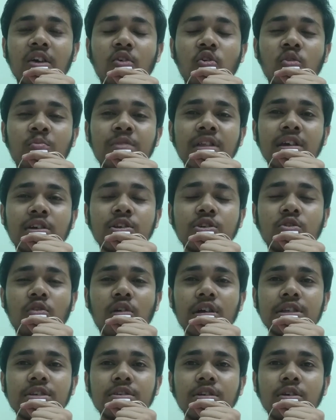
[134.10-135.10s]
গুরপ্রীতের কিছু
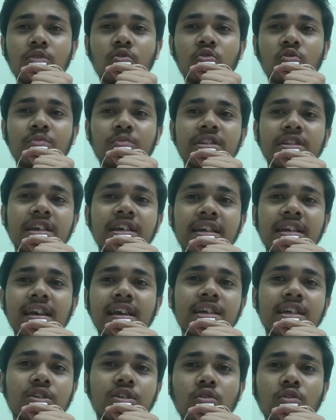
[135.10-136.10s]
করার ছিল না গুরপ্রীত
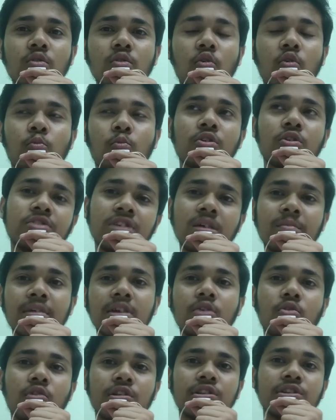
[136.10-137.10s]
এগিয়ে এসেছিল উপর দিয়ে
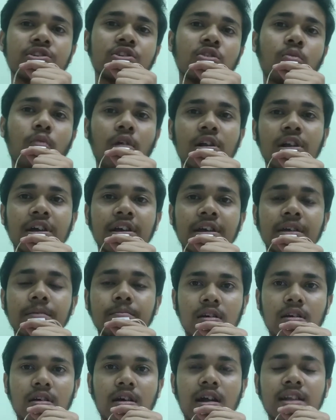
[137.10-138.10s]
বের করে দিয়েছিল বলটাকে
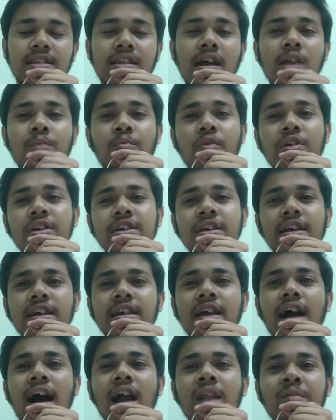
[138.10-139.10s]
আর তারপরেই
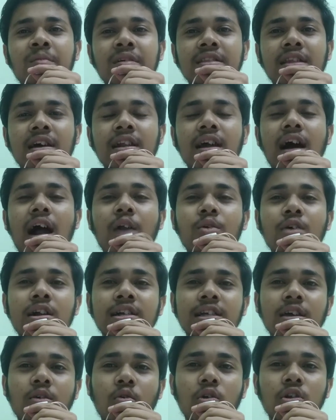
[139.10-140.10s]
এই আলমান্দার আরো
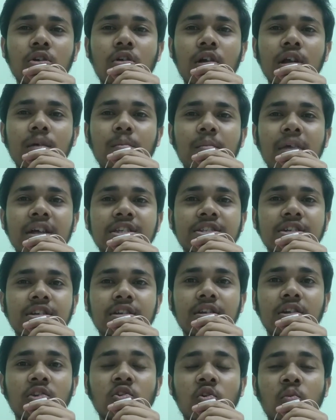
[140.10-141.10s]
একটা গোল করে ম্যাচের
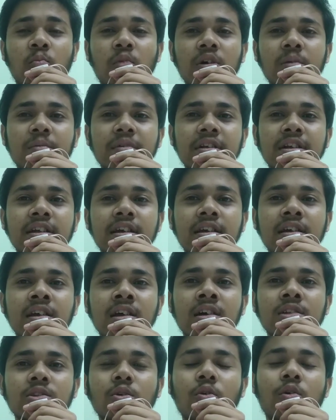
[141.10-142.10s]
নব্বই মিনিটে
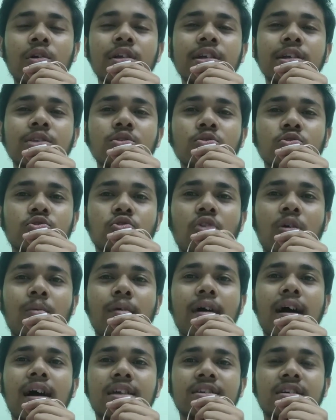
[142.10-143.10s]
তখনই কিন্তু সব
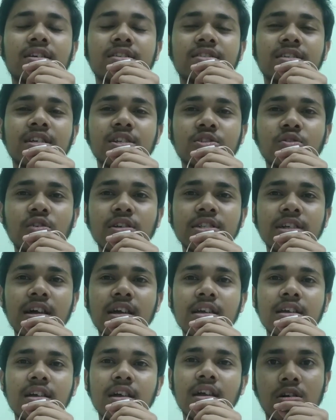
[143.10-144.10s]
আশা শেষ হয়ে
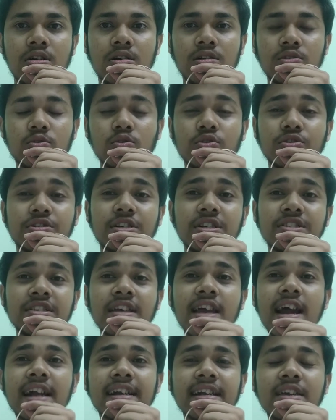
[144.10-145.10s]
যায় তো শেষে
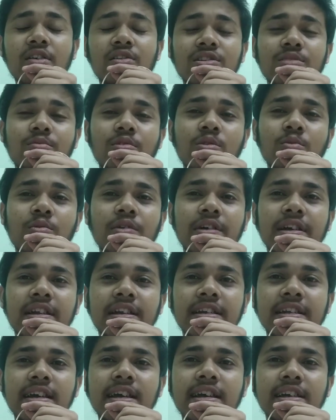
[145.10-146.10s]
একটাই কথা বলবো
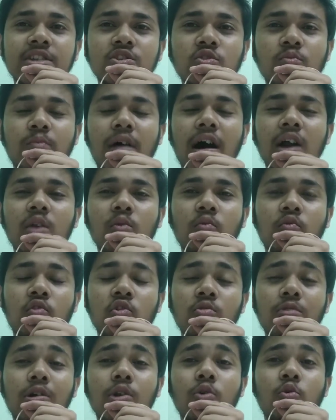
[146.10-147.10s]
ইন্ডিয়া কিন্তু ভালো
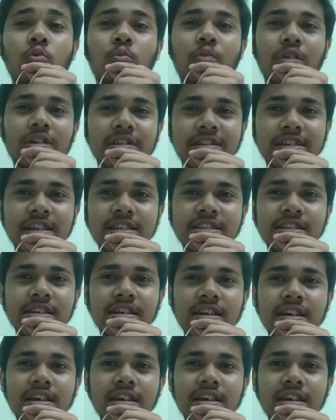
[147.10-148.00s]
ফুটবল উপহার দিয়েছে